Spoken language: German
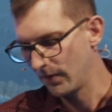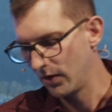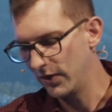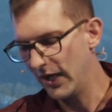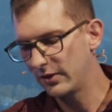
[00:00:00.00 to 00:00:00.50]

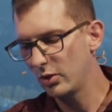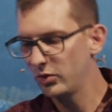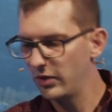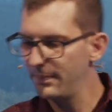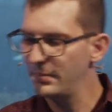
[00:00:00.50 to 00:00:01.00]
Und dann hat,
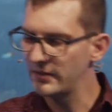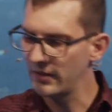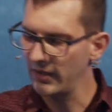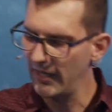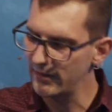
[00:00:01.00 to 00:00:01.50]
Ruth etwas,
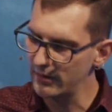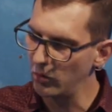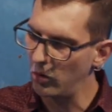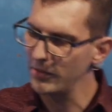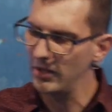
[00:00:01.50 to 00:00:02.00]
dann hat
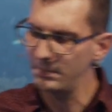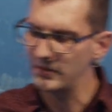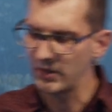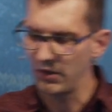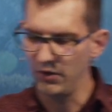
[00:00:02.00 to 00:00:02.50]
Nomi
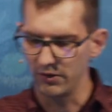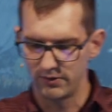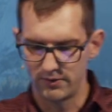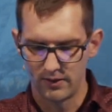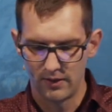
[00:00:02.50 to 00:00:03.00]
etwas
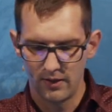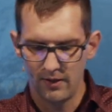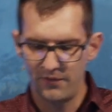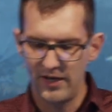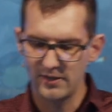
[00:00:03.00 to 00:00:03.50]
gehört.
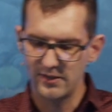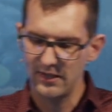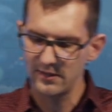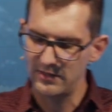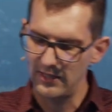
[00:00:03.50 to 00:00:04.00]
Ab Vers
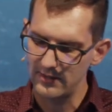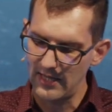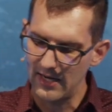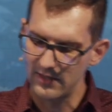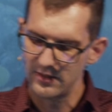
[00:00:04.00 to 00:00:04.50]
6.
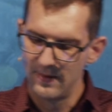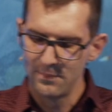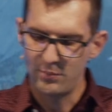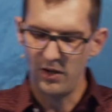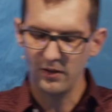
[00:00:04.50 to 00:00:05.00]

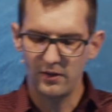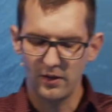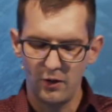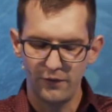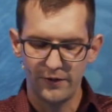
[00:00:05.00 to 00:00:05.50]
Bald
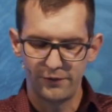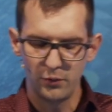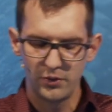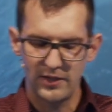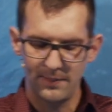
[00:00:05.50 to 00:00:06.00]
darauf
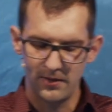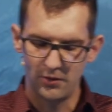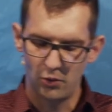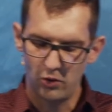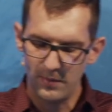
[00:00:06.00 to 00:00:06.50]
erfuhr sie eben
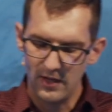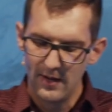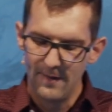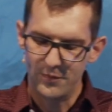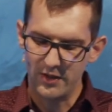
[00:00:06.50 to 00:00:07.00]
Nomi,
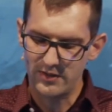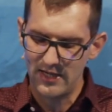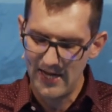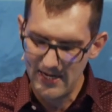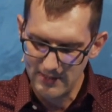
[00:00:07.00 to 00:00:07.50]
dass der
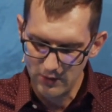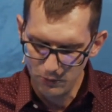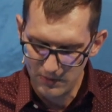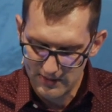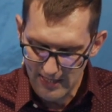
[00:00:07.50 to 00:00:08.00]
Herr sich
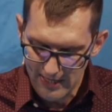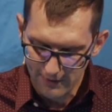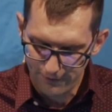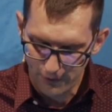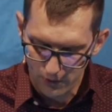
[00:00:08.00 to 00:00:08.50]
über sein
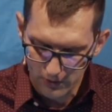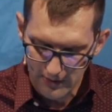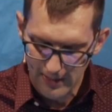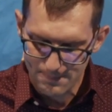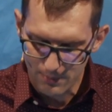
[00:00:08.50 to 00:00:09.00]
Volk
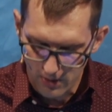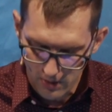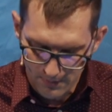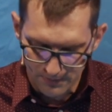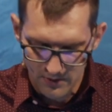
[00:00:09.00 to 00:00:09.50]

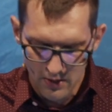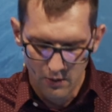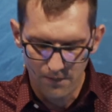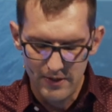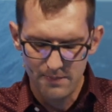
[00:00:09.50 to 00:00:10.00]
erbarmt
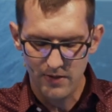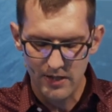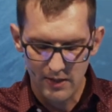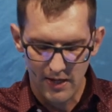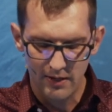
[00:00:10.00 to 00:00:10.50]
und ihm
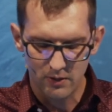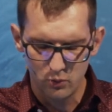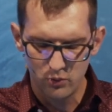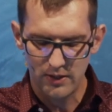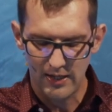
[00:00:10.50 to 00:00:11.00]
wieder eine
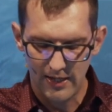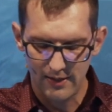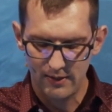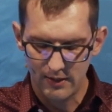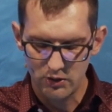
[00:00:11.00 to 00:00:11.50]
gute
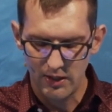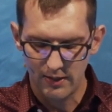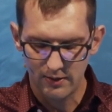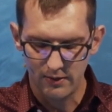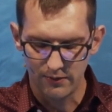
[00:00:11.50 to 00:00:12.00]
Ernte
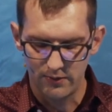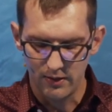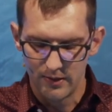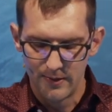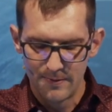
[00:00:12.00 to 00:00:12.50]
geschenkt hatte.